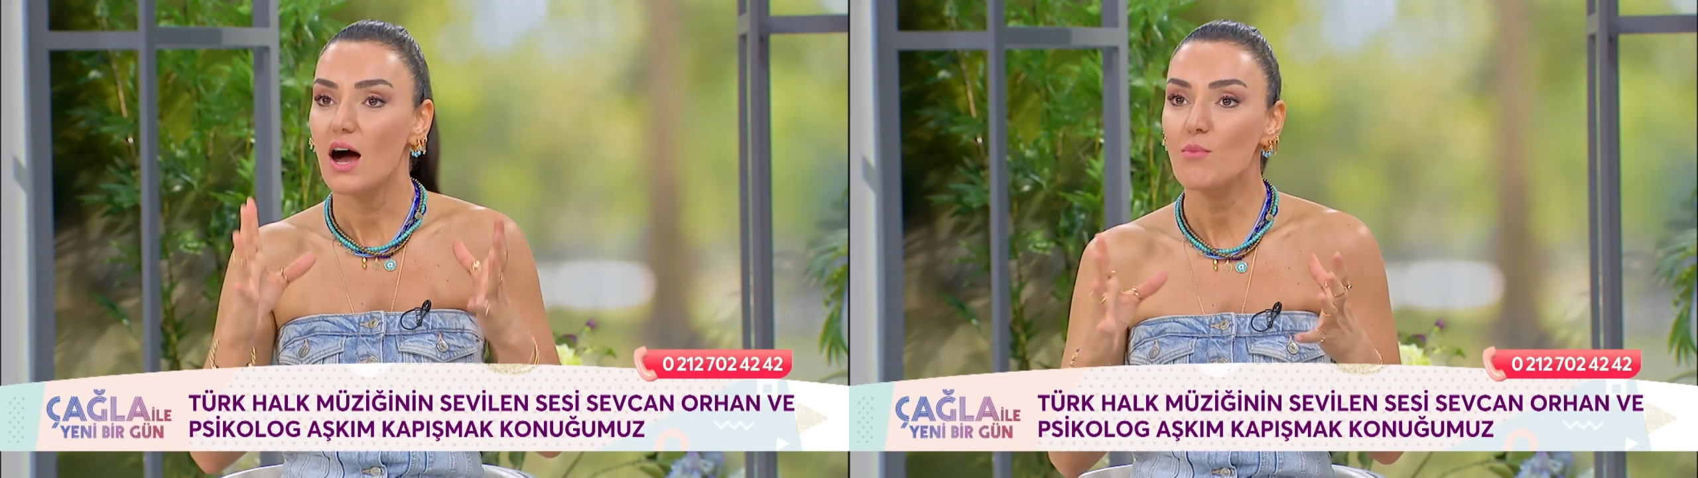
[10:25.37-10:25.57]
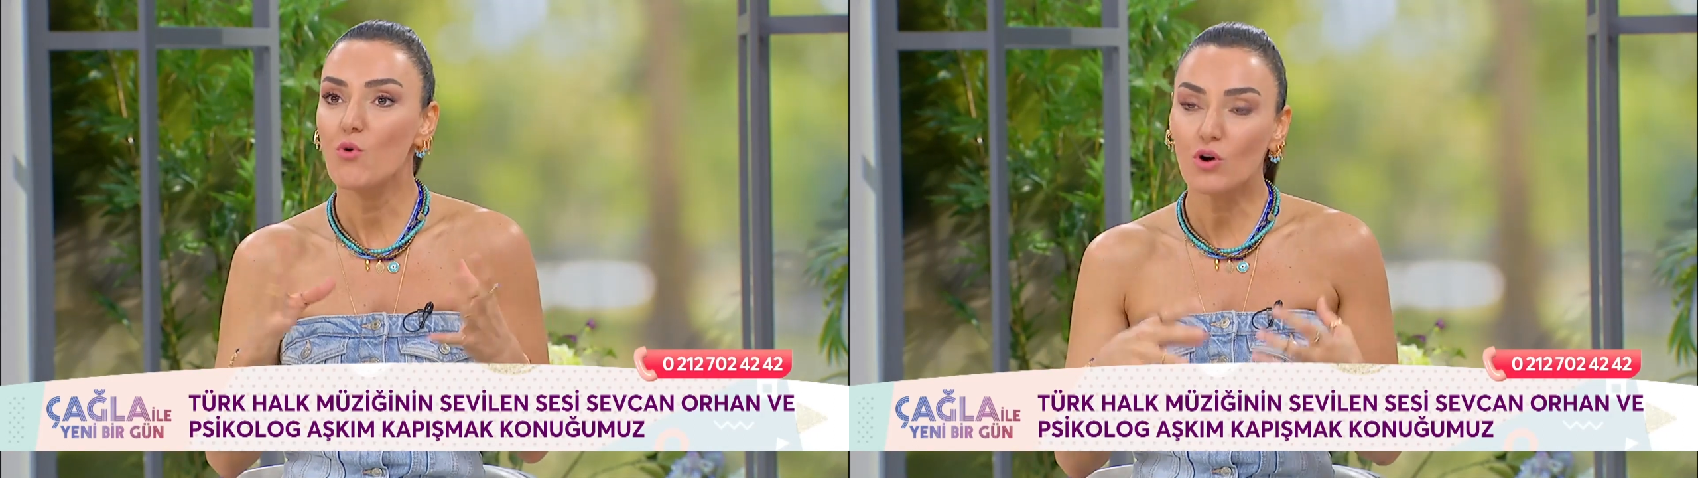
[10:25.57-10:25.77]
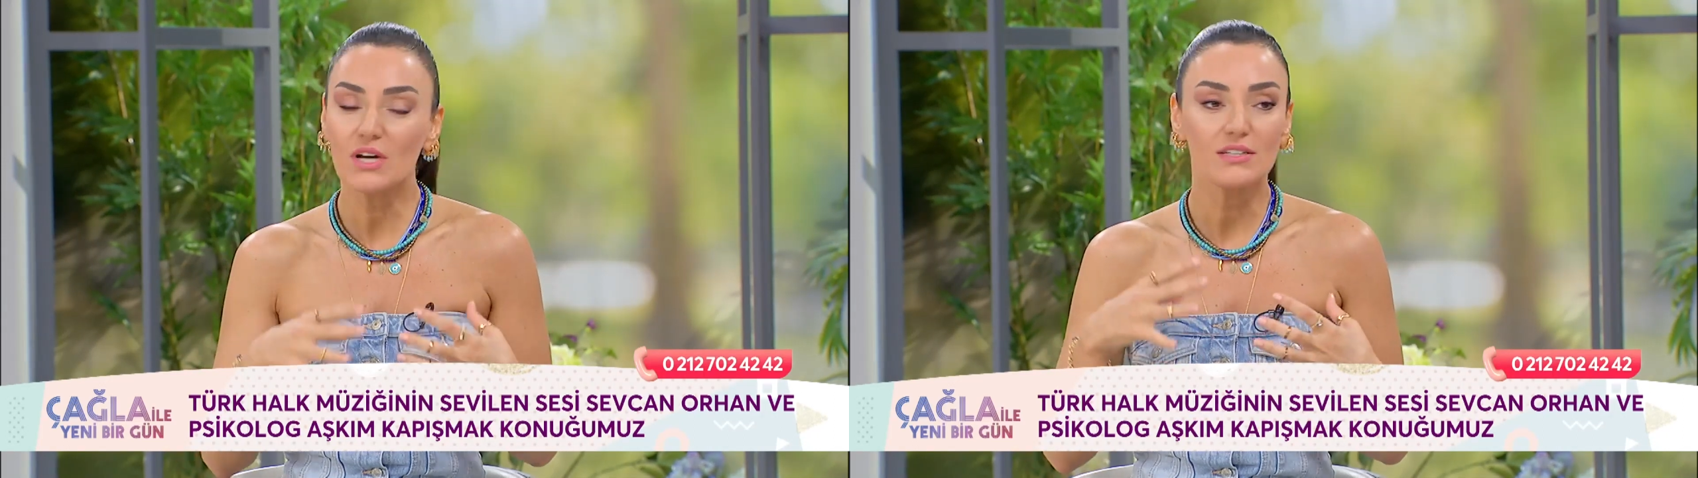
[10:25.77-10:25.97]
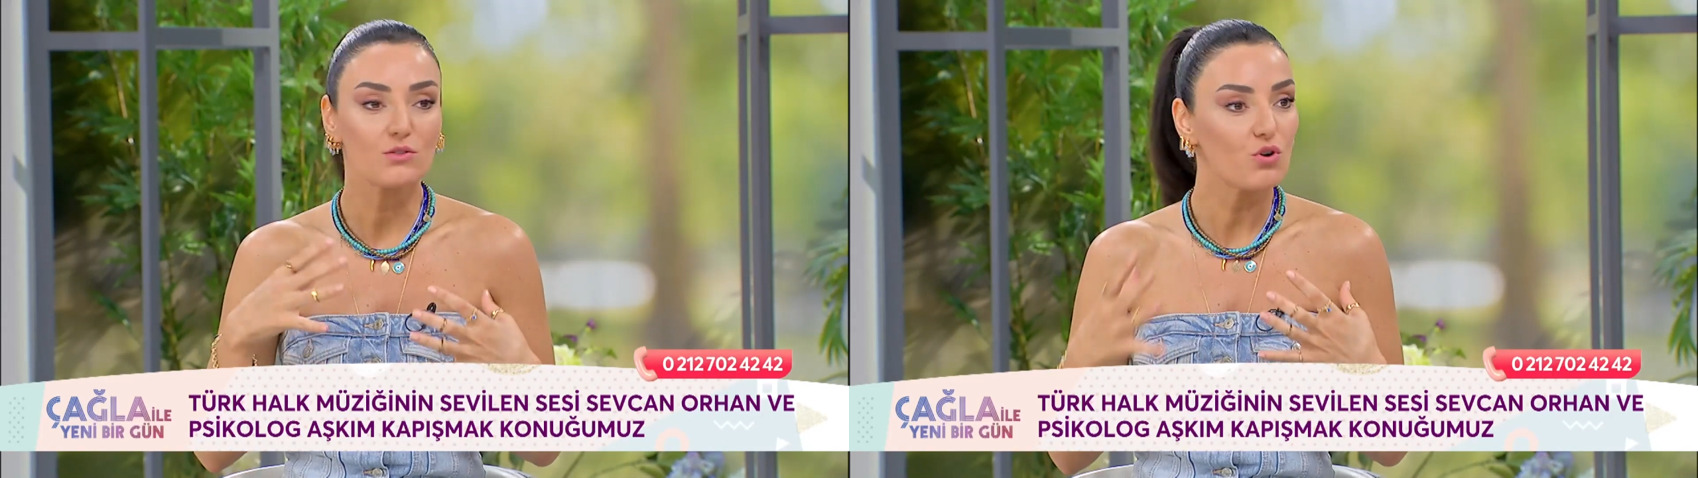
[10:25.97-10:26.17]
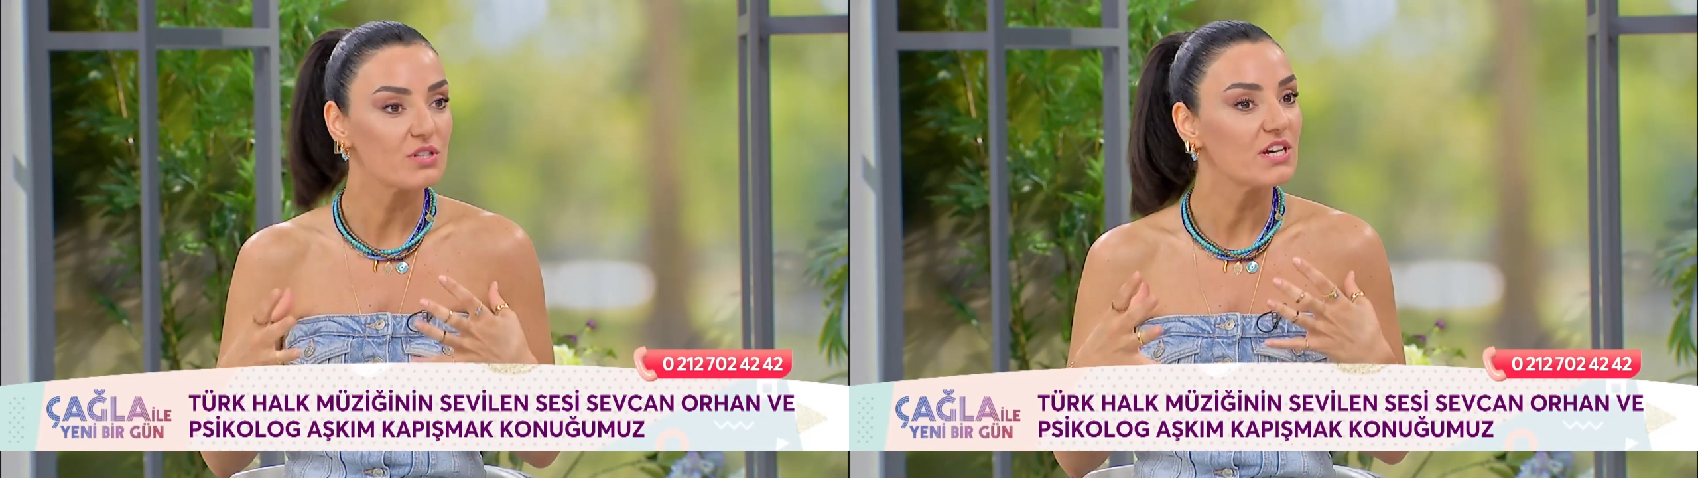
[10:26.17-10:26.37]
Ama o
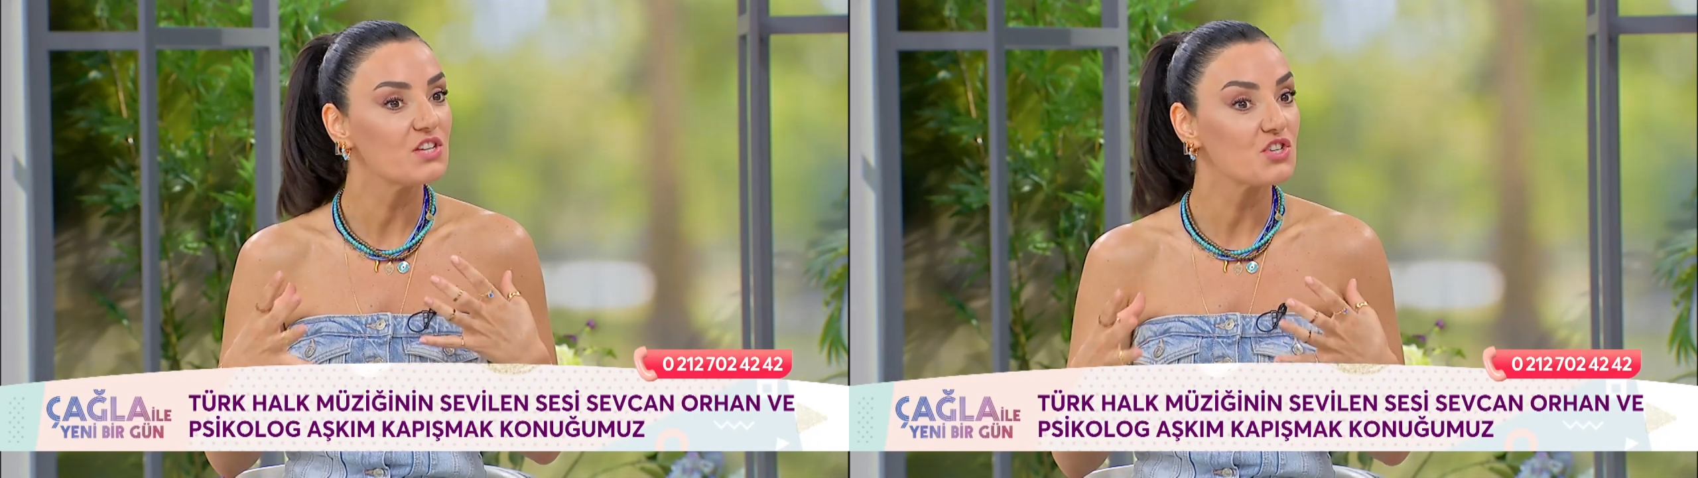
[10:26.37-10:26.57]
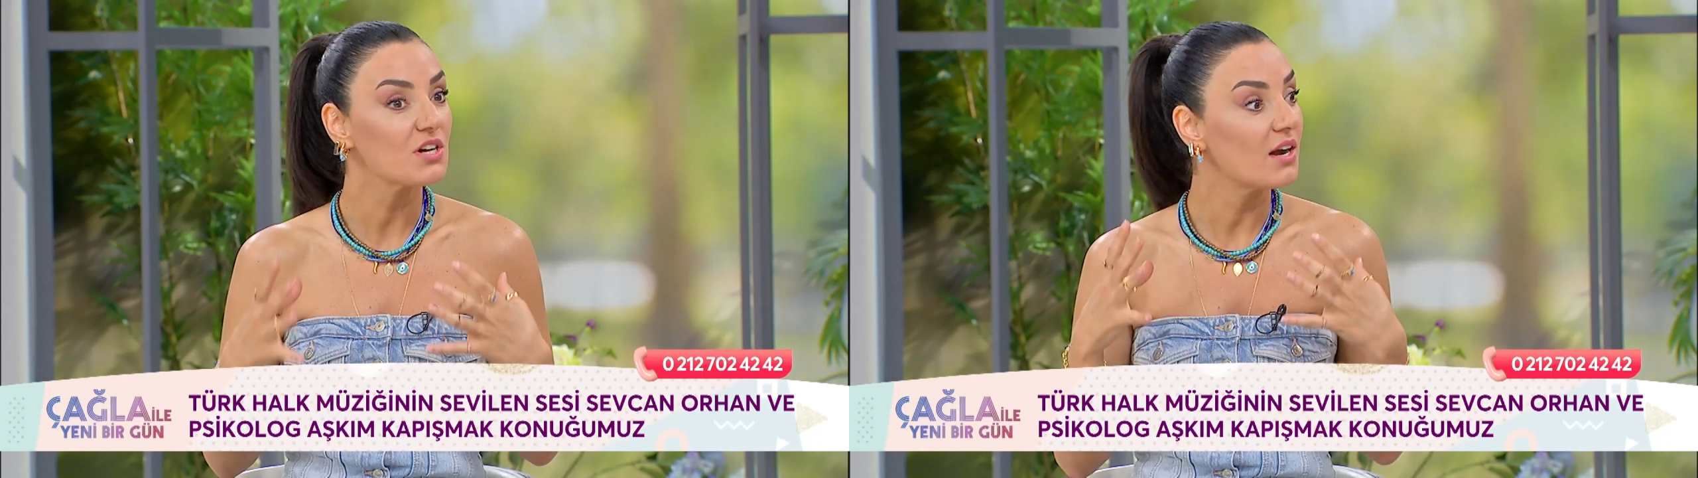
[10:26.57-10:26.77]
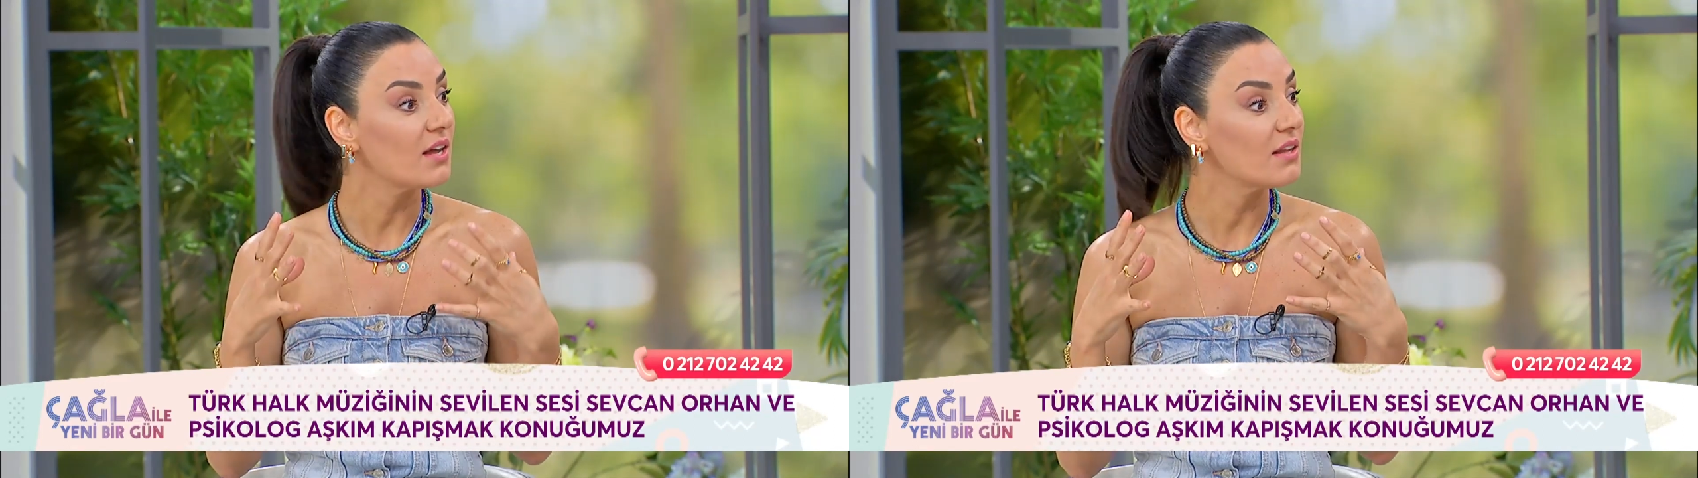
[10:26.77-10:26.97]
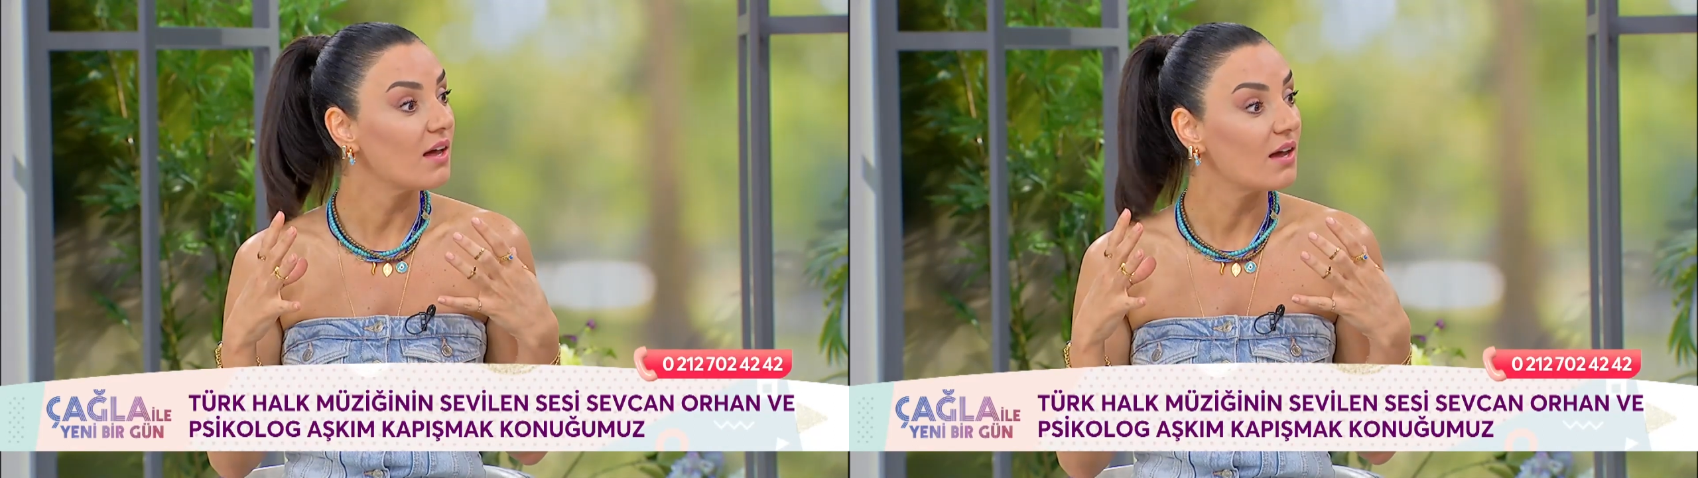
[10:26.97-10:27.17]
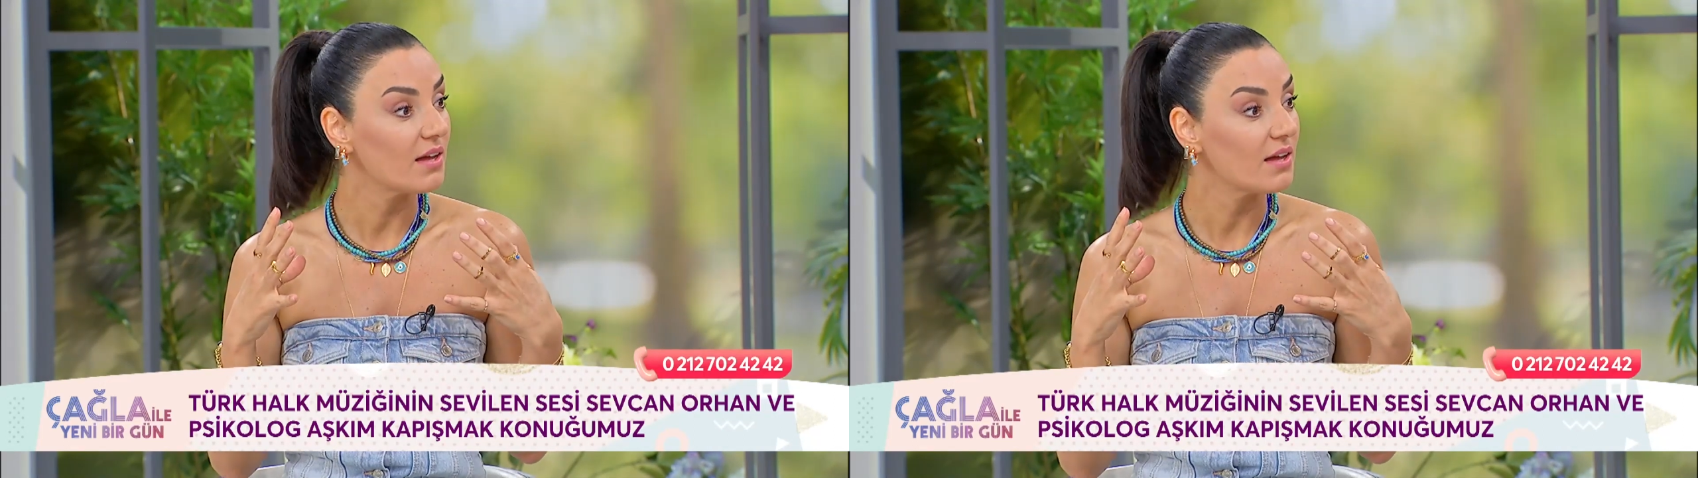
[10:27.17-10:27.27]
kadını ortaya çıkaran